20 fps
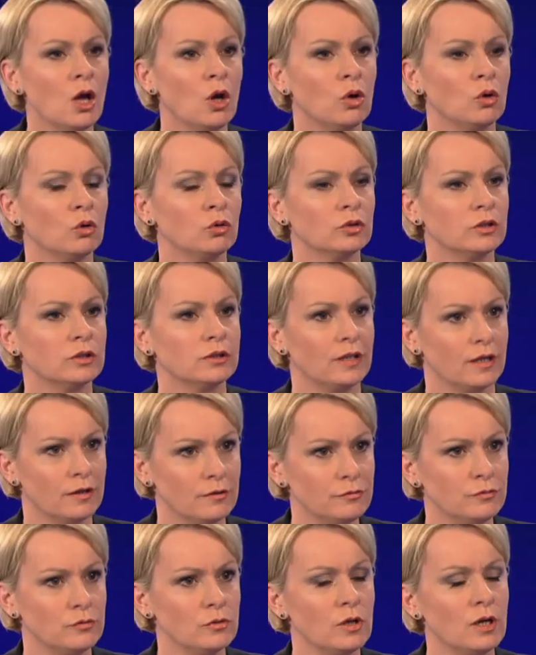Und
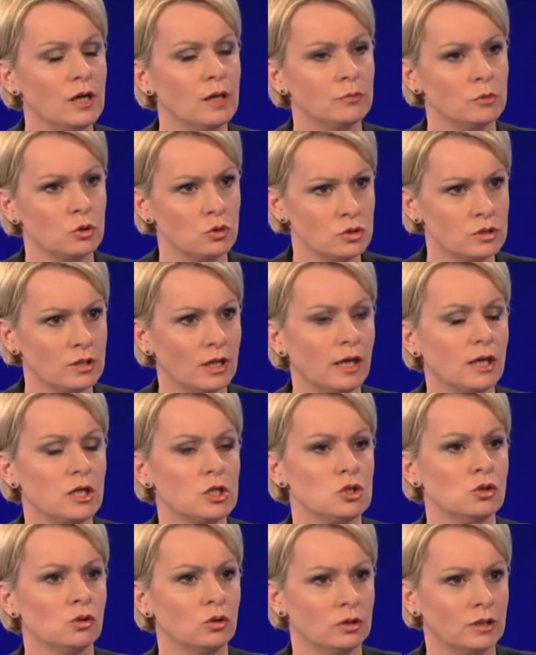dafür haben die
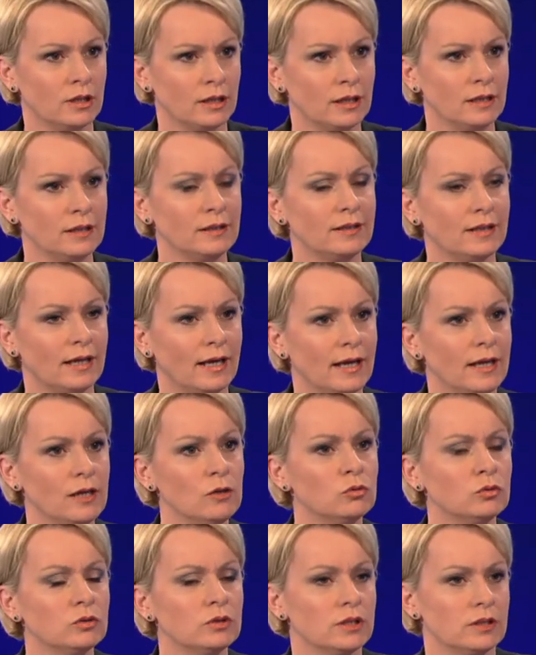österreichischen Lotterien
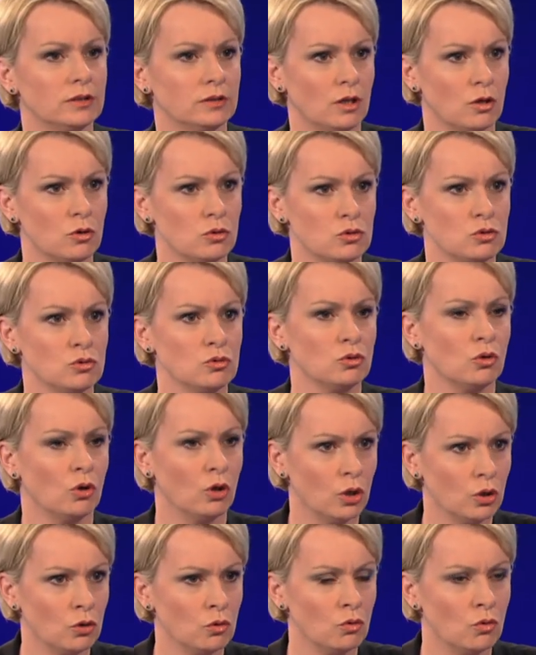300.000
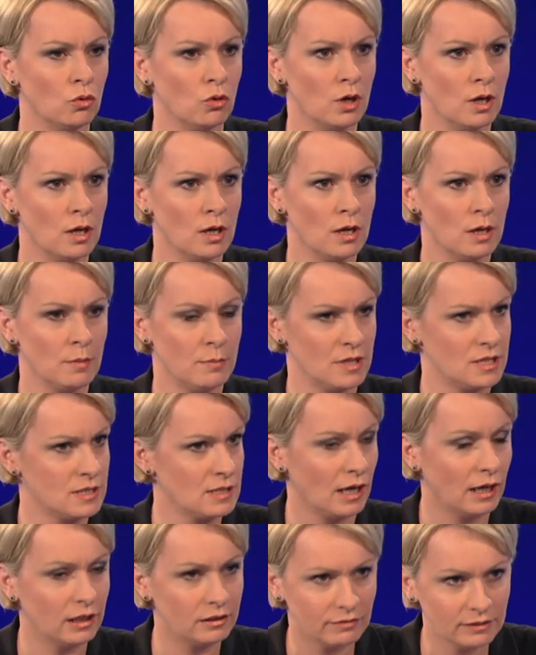Euro
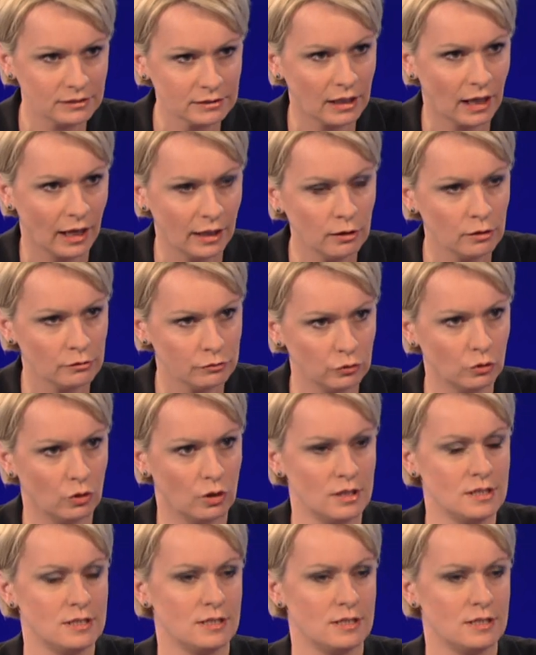bezahlt. Was kann auf neun